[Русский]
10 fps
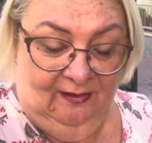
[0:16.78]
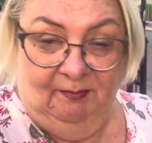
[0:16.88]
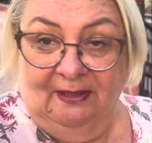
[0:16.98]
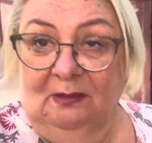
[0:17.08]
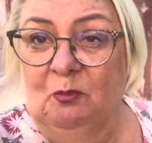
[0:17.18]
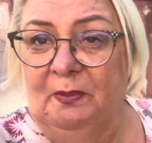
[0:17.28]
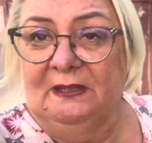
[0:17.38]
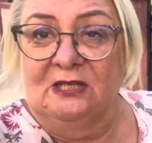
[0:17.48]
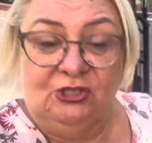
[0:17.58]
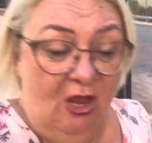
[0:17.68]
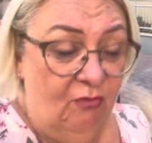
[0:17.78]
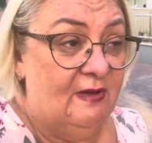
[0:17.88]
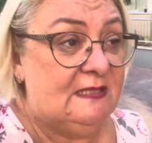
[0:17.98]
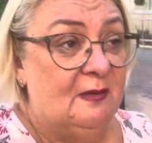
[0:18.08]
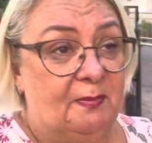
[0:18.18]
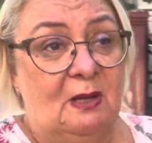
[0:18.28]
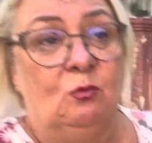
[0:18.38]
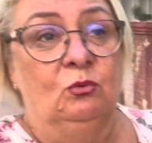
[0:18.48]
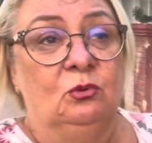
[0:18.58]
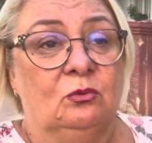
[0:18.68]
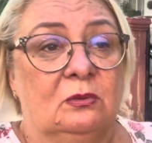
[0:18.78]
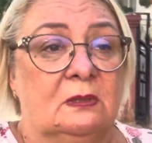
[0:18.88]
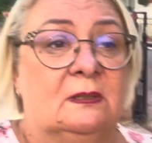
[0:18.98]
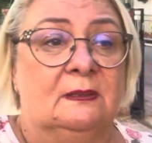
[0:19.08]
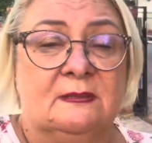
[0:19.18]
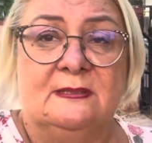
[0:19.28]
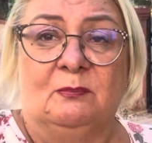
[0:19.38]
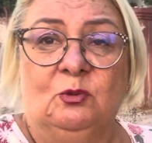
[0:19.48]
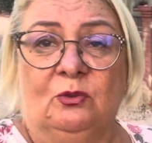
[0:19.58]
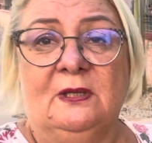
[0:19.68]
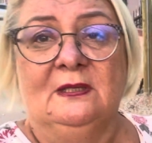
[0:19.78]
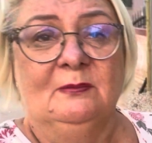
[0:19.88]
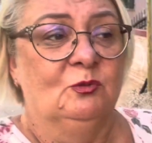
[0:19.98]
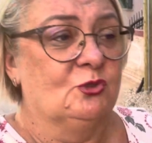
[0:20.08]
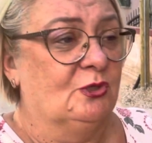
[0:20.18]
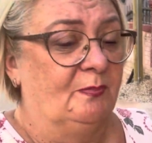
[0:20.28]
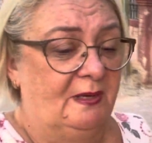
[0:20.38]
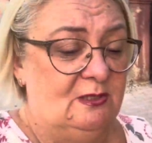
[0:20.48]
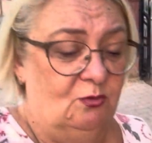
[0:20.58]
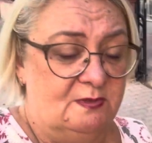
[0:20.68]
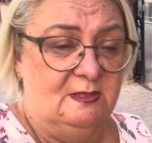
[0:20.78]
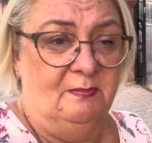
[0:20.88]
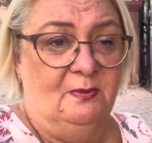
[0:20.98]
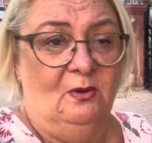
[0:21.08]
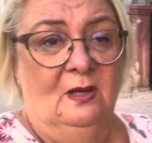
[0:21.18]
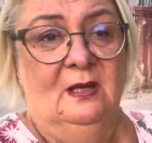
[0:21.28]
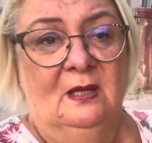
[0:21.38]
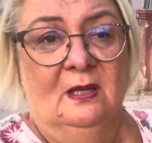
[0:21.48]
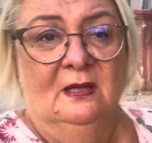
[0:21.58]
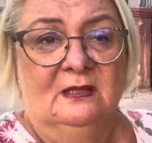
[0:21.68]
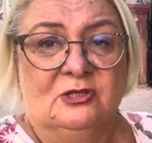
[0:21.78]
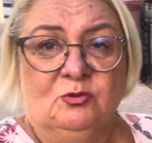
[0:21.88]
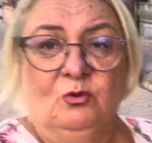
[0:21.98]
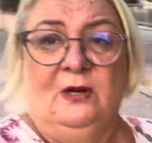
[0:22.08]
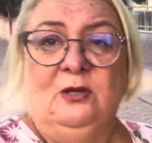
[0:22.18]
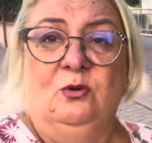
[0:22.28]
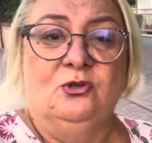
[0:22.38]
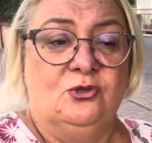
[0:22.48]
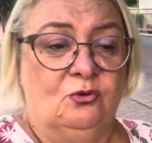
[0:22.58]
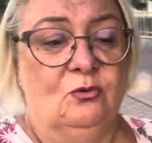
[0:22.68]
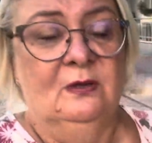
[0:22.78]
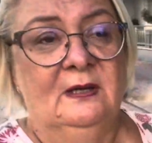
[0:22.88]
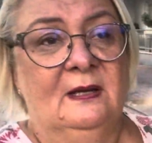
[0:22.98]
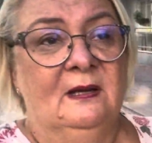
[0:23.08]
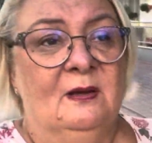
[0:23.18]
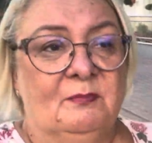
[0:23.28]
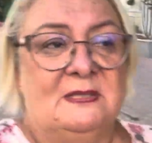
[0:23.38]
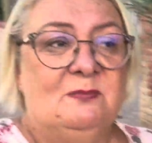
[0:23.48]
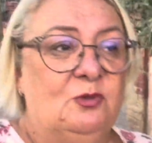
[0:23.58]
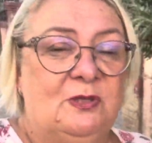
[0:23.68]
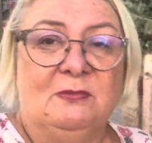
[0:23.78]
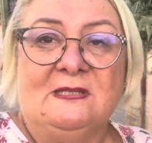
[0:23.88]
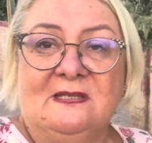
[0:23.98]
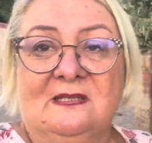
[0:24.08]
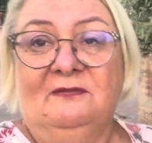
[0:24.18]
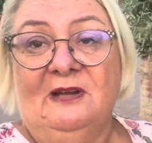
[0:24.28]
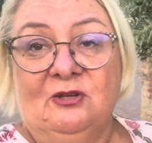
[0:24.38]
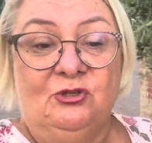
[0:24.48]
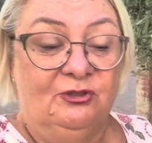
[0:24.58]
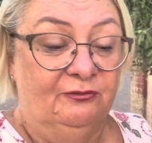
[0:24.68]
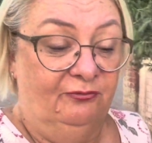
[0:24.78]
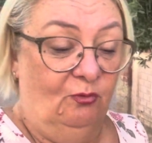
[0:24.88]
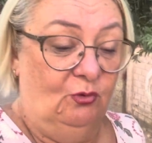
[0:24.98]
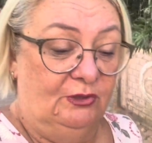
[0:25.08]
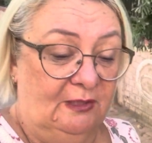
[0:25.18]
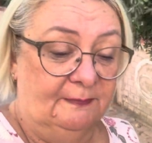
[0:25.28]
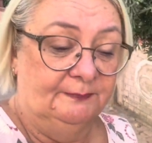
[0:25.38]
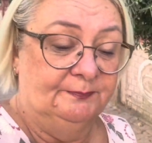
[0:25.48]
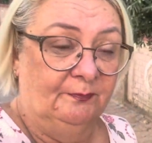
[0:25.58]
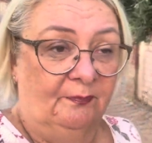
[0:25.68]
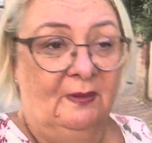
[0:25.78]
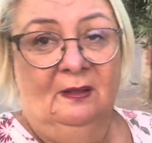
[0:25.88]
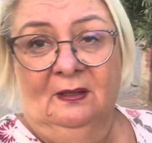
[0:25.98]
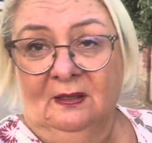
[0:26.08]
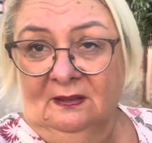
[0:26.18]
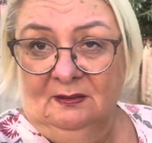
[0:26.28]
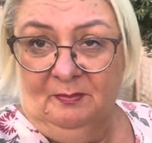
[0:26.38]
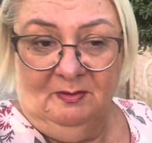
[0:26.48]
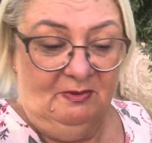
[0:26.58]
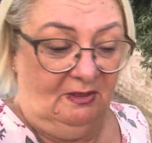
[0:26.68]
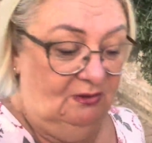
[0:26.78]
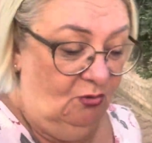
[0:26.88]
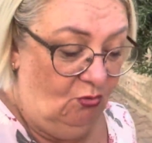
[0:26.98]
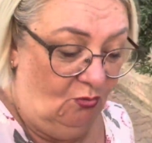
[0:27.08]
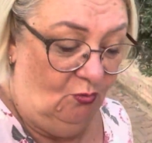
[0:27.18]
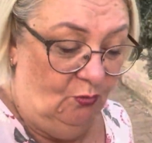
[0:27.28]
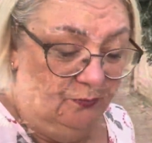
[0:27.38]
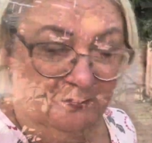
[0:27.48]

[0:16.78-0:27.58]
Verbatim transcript: Поэтому приглашаю вас на прогулку со мной. Немножко пройдемся по нашему райончику. Посмотрим на созревающие фрукты. Например, на хурму.